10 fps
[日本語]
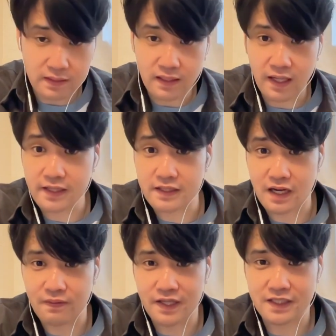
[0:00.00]
はい、
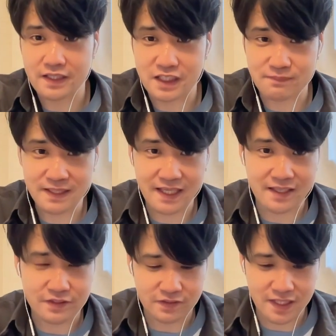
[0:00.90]
カフェイン決め
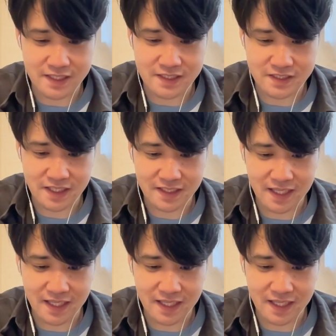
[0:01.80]
て、それでは石使って